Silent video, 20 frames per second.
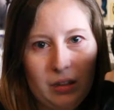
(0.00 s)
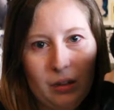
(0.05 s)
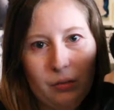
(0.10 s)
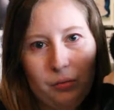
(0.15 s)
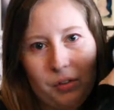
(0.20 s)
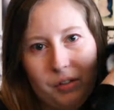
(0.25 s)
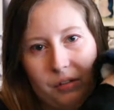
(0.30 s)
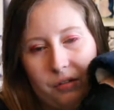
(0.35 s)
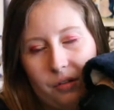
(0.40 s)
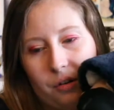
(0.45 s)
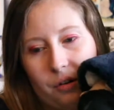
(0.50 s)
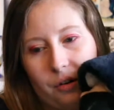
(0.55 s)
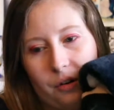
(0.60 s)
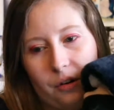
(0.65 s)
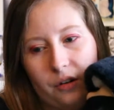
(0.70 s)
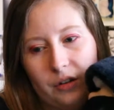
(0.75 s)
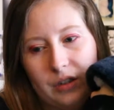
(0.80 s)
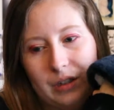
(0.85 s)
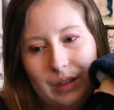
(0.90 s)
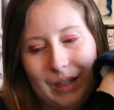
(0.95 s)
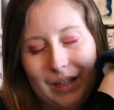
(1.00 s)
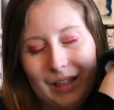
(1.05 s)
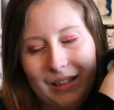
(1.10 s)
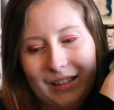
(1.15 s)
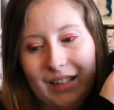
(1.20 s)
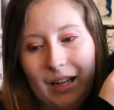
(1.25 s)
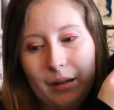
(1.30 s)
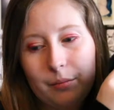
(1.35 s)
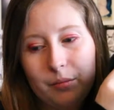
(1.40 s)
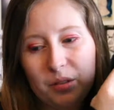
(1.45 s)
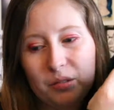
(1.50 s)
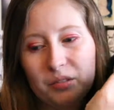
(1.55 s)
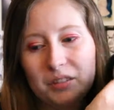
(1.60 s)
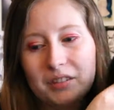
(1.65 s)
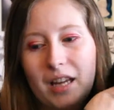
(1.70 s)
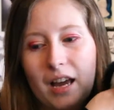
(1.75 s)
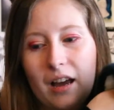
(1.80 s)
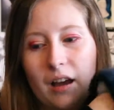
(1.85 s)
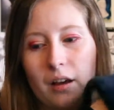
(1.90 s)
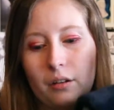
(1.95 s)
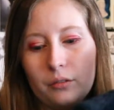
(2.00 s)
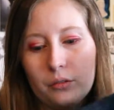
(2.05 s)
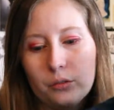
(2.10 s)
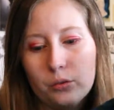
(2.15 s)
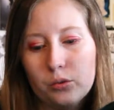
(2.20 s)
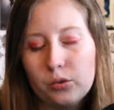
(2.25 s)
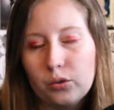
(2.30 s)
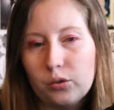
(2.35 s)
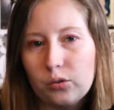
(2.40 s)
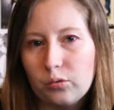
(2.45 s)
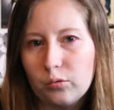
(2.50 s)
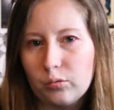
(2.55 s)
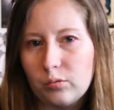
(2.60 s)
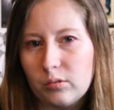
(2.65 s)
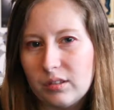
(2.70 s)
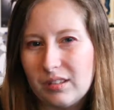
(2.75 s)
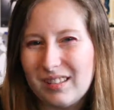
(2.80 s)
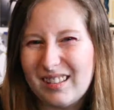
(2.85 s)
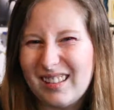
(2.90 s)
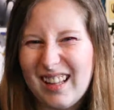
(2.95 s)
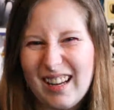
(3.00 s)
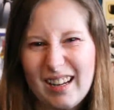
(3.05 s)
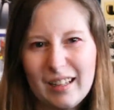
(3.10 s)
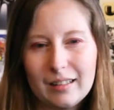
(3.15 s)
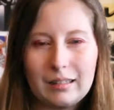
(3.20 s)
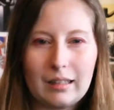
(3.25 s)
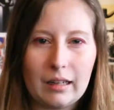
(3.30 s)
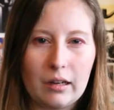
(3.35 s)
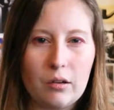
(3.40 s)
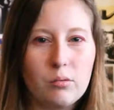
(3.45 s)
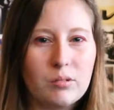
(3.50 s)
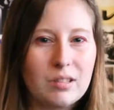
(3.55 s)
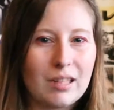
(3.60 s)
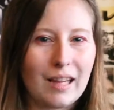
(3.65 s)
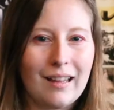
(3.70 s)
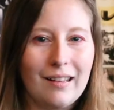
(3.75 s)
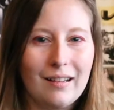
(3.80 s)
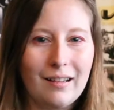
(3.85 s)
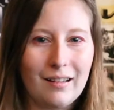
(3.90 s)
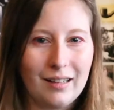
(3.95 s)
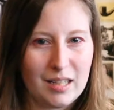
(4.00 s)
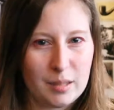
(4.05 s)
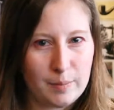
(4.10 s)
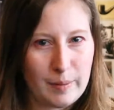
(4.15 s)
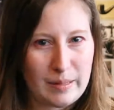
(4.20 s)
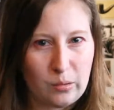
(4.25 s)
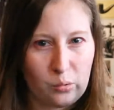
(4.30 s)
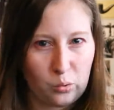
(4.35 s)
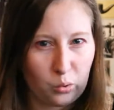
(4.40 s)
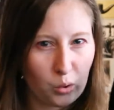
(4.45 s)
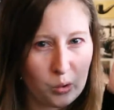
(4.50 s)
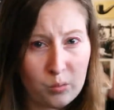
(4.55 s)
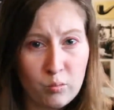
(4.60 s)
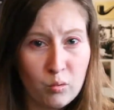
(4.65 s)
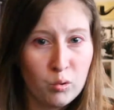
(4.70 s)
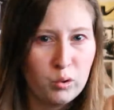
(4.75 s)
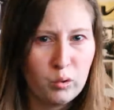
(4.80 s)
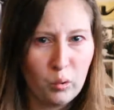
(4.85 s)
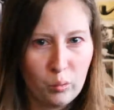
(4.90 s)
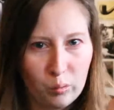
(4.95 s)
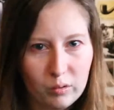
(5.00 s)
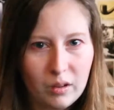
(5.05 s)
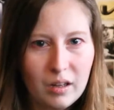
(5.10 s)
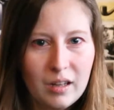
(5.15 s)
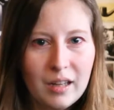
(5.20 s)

Des fois, genre euh, chez Etam, il y en a de chaussons. À l'intérieur, on dirait un espèce de truc mouton.